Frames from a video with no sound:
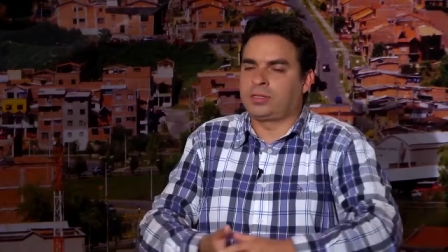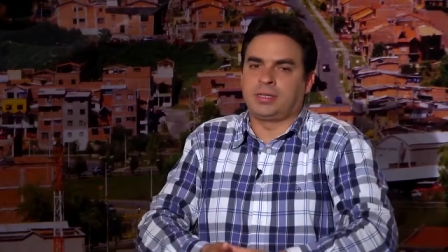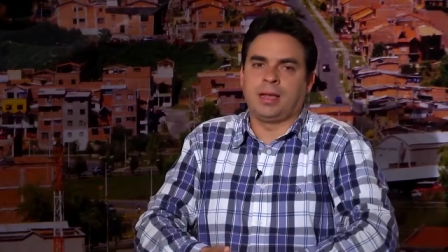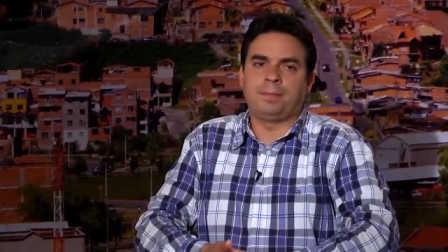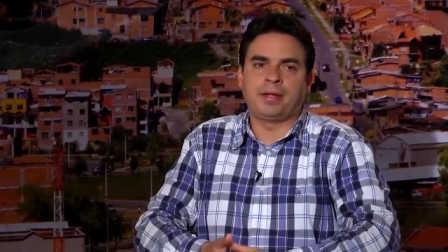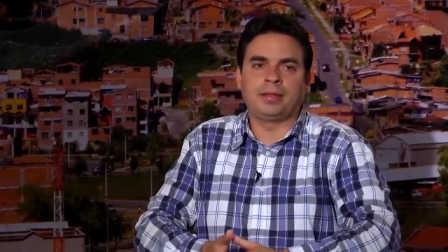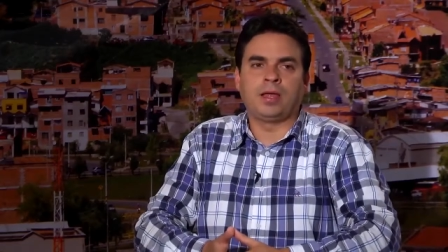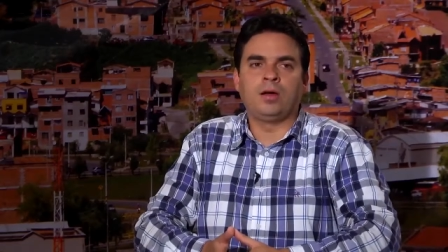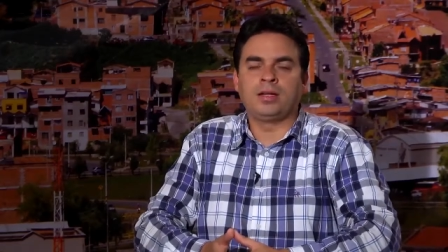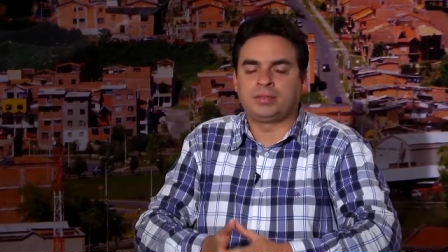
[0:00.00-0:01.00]
a los que se hayan
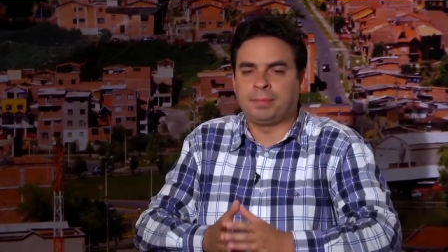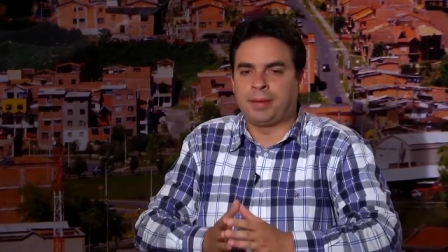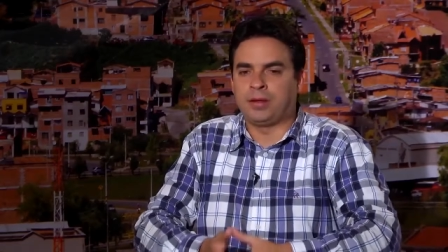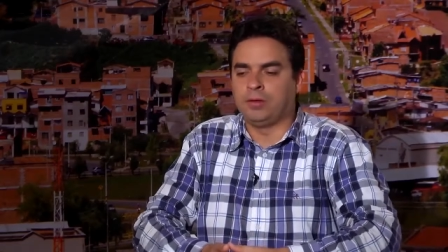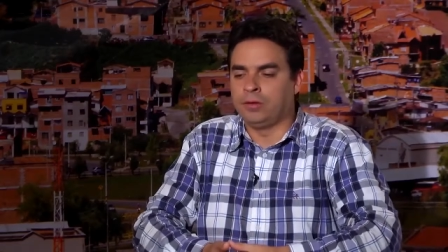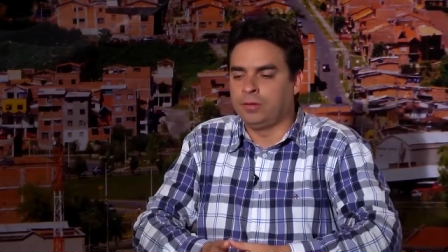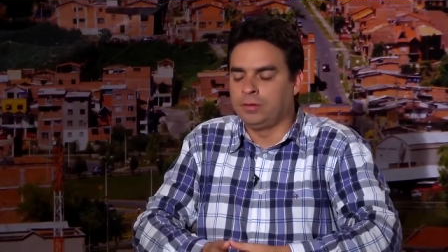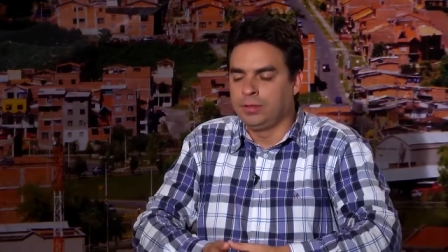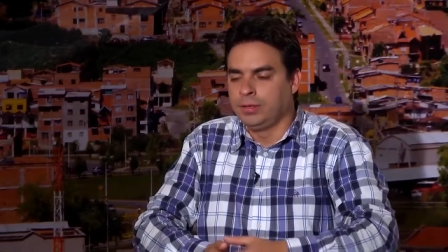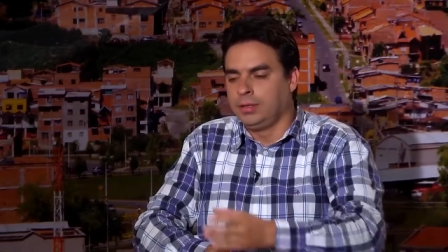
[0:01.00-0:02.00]
presentado en este
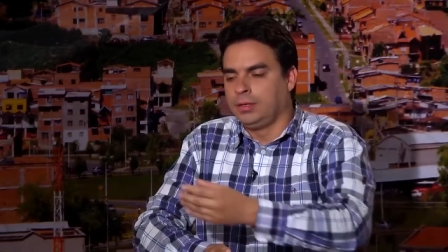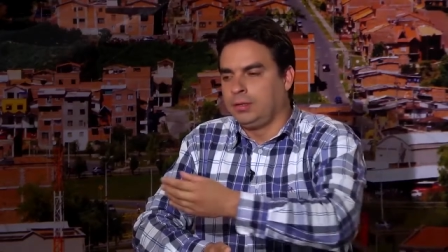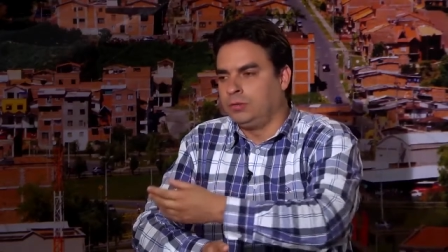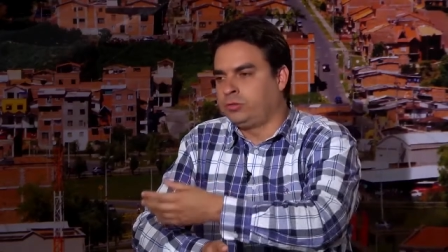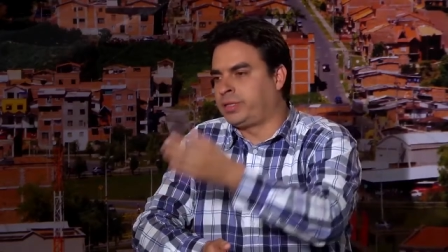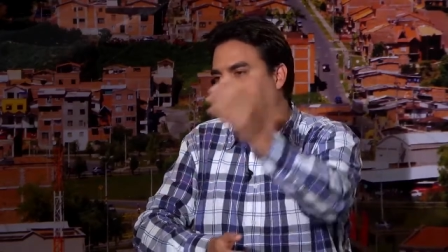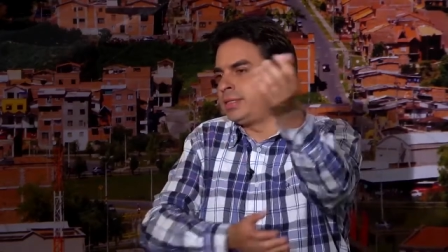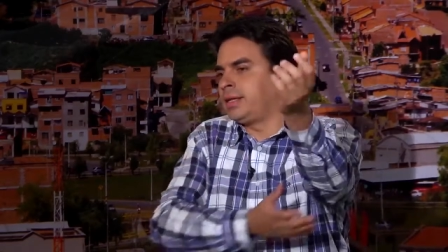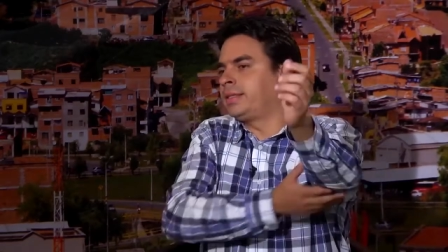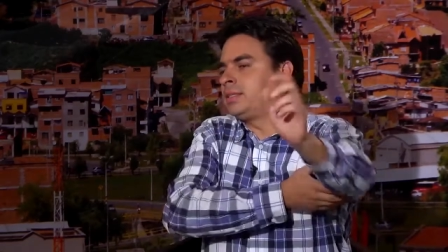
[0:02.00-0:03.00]
periodo, usted
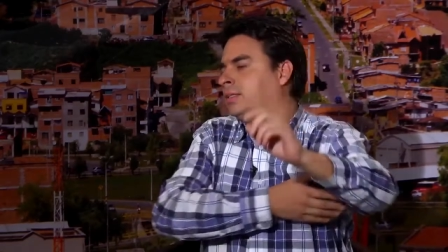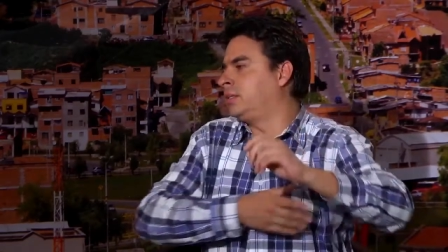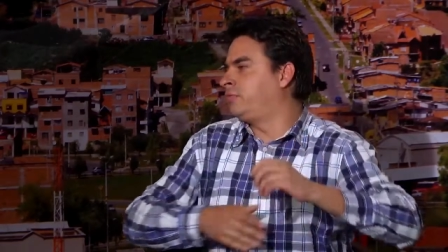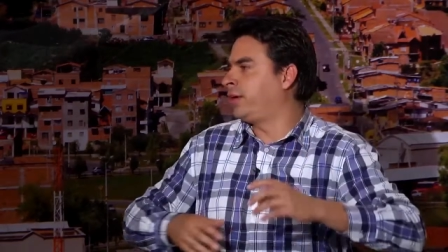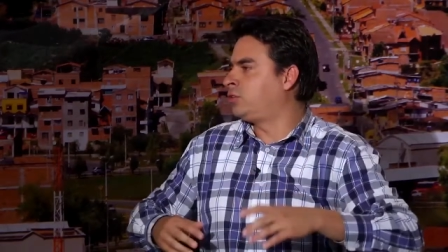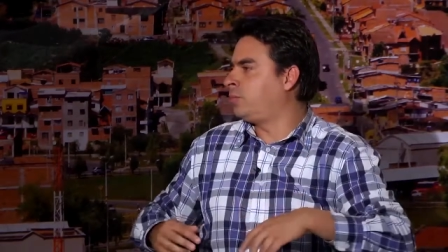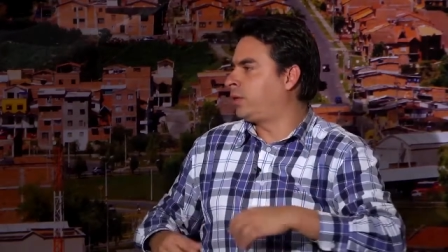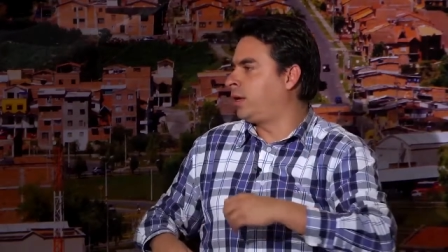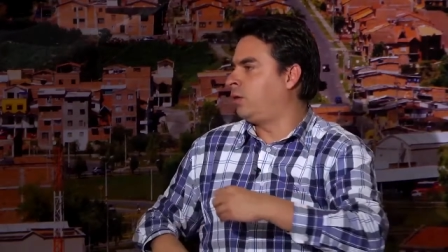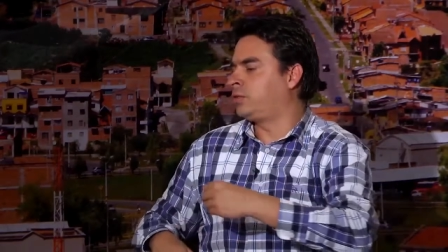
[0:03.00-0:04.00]
se siente satisfecho
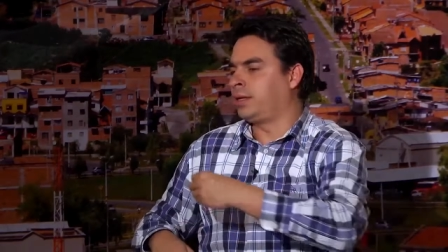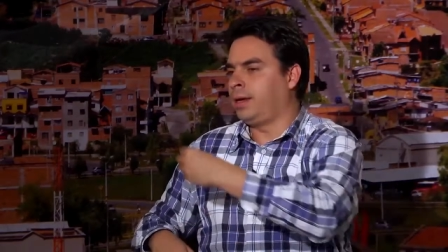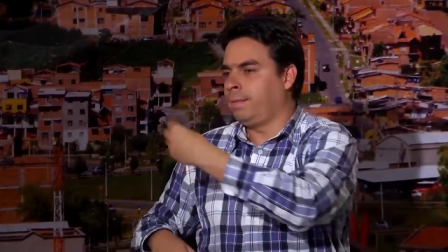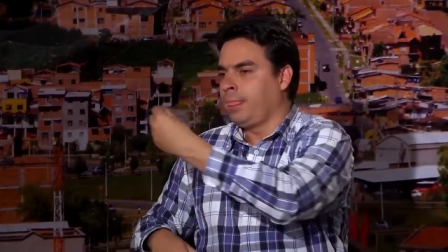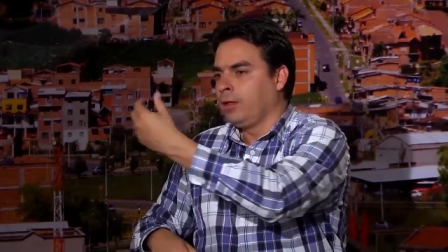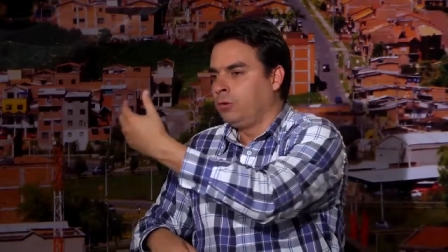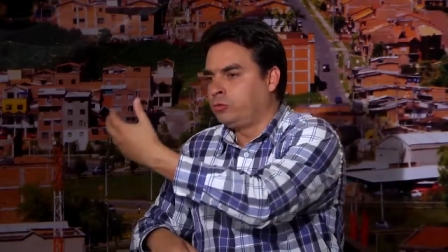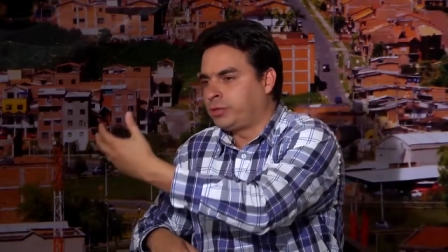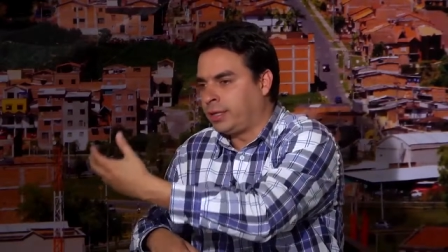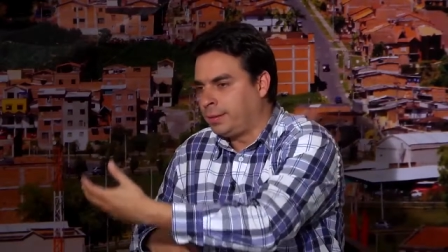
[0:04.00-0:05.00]
porque los haya
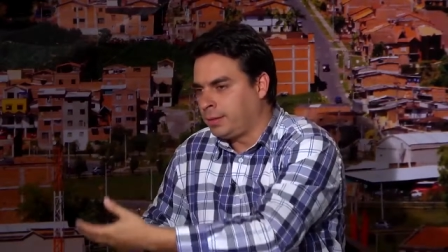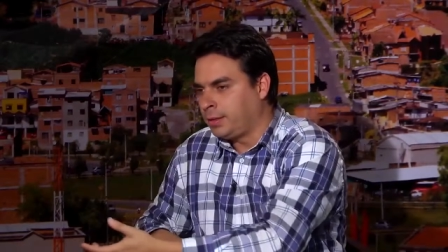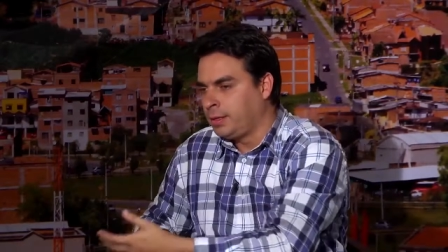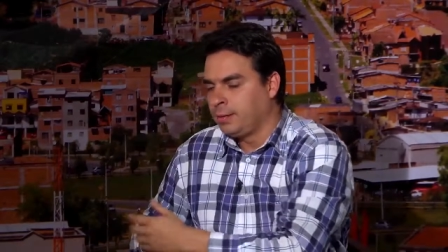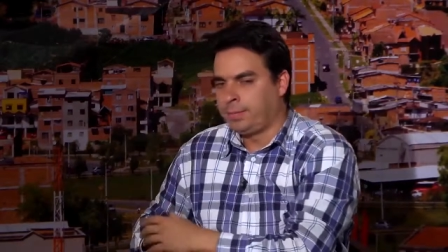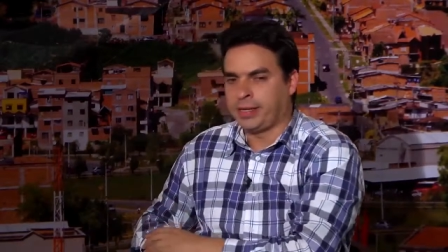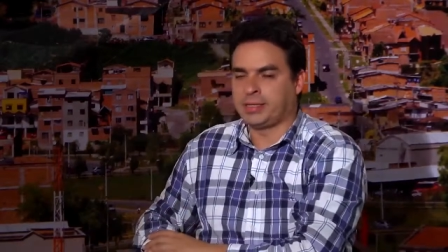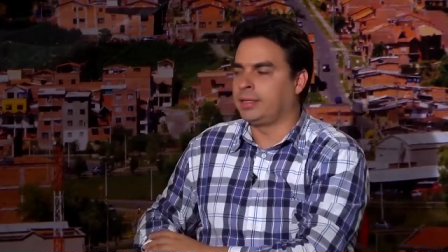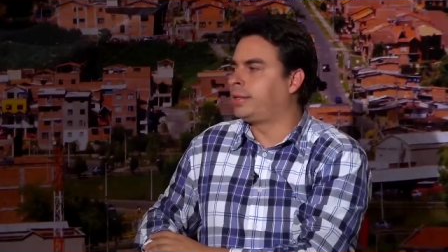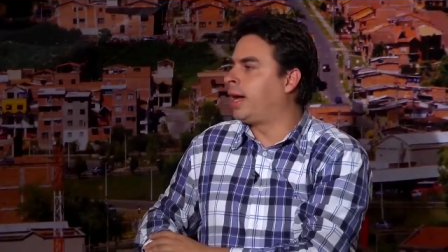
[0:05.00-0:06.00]
usted
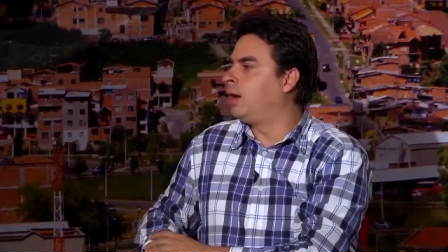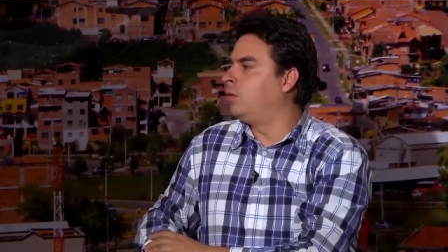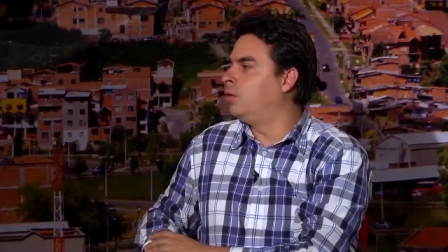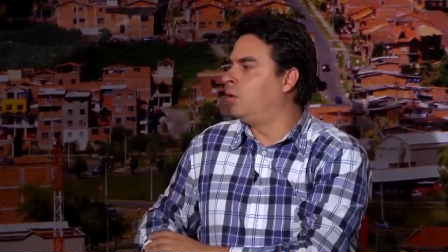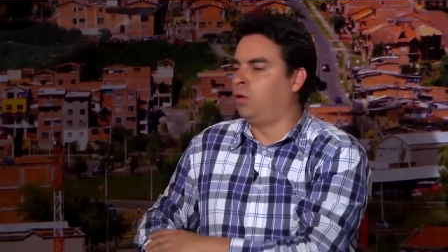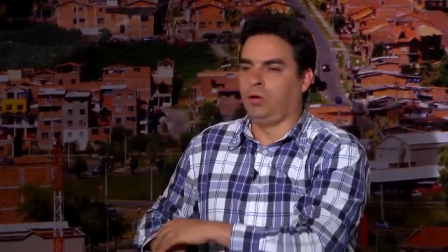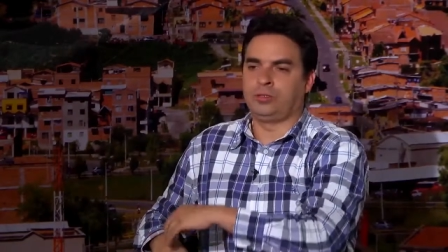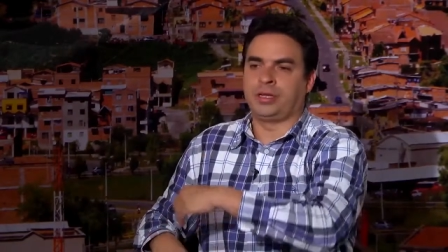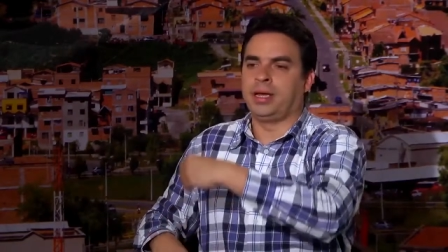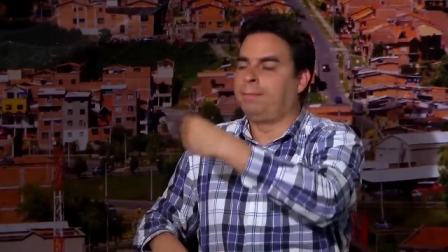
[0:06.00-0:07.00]
presentado o
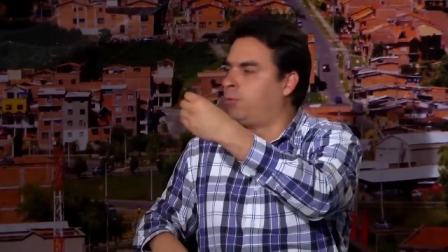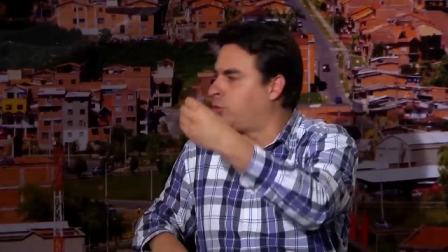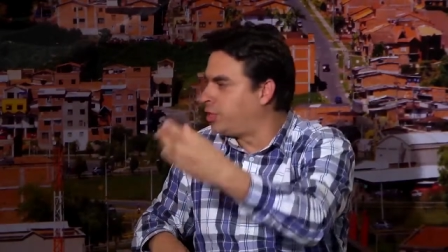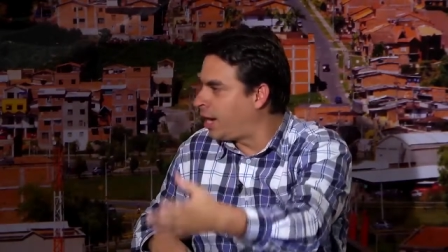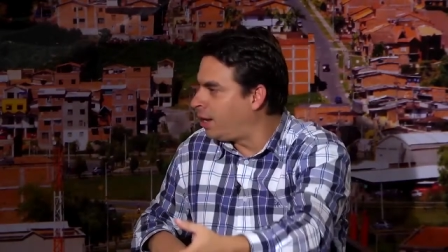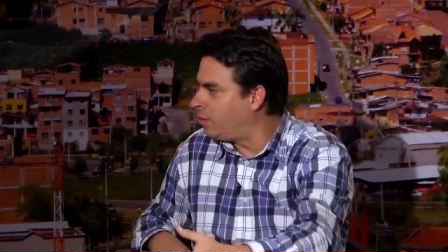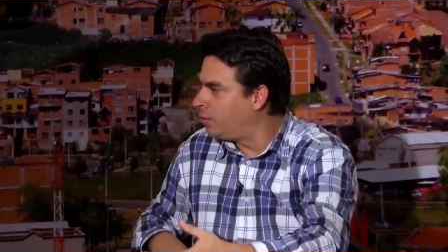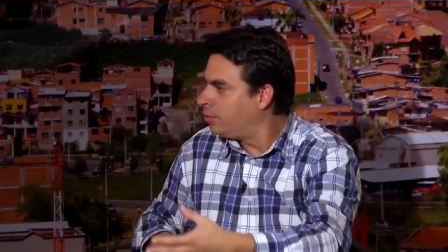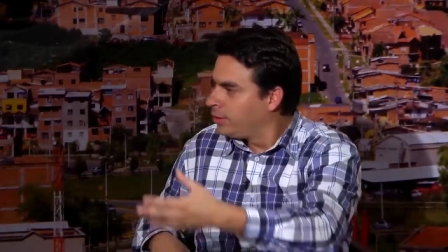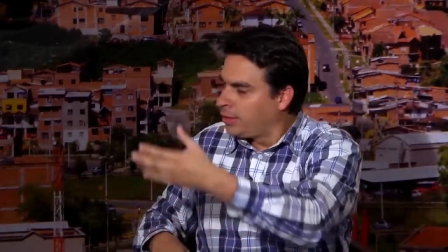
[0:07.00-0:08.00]
los haya
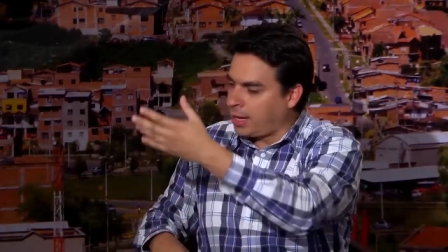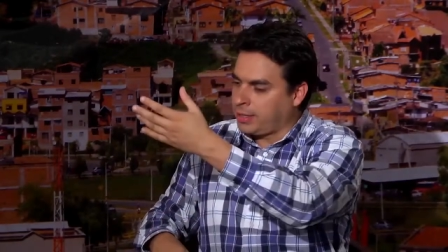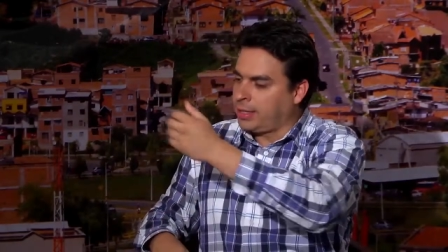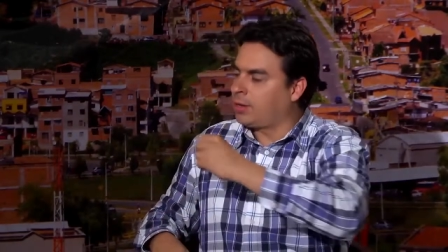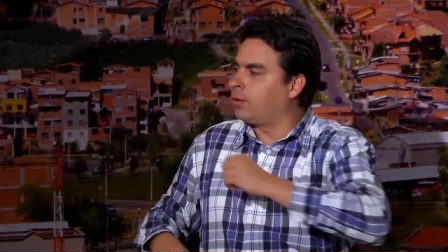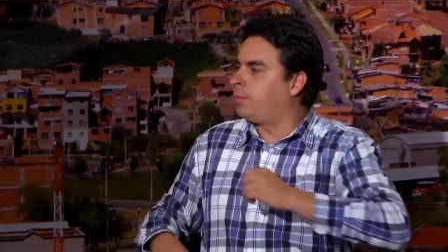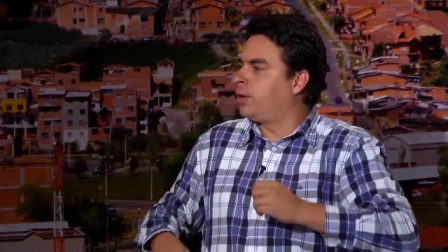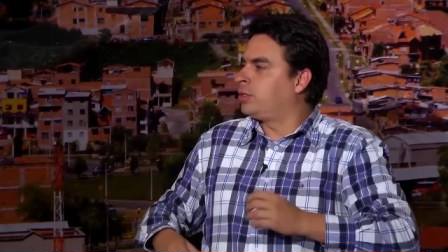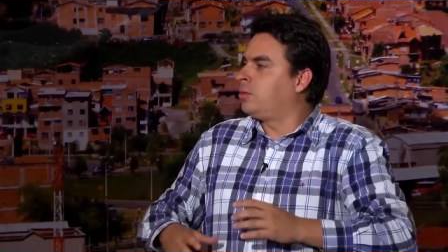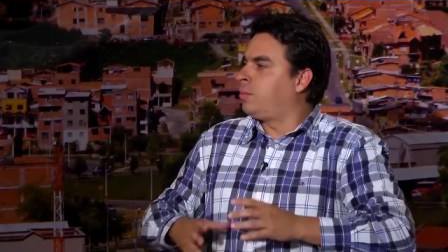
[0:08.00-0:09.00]
apoyado allí en la
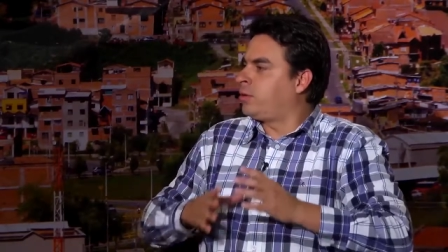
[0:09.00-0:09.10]
corporación?